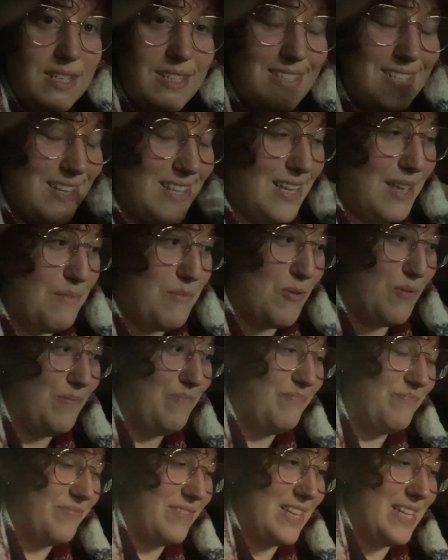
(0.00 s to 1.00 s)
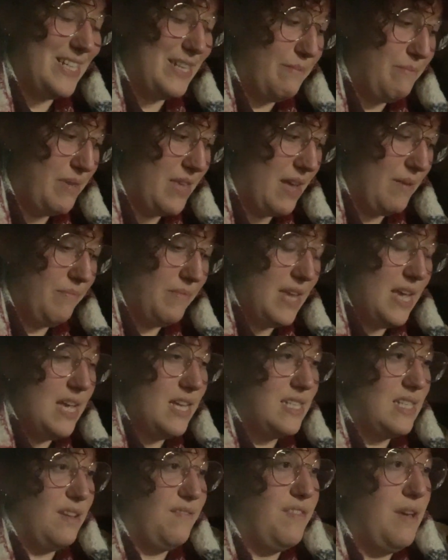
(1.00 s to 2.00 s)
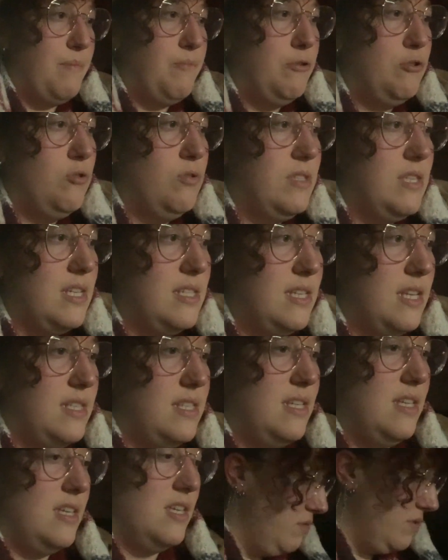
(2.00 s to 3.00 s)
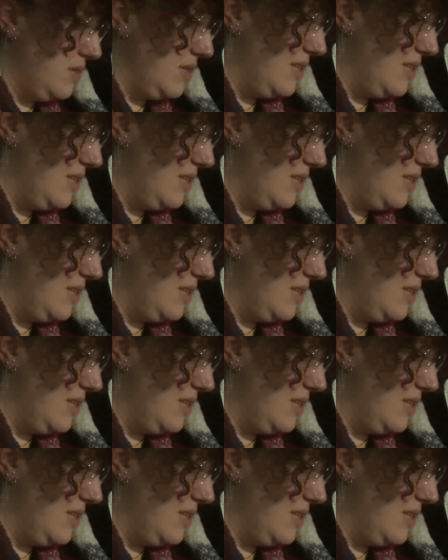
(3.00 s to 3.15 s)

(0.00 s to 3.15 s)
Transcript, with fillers: C'est très bon, j'aime bien. Ça fait un peu sauce asiatique.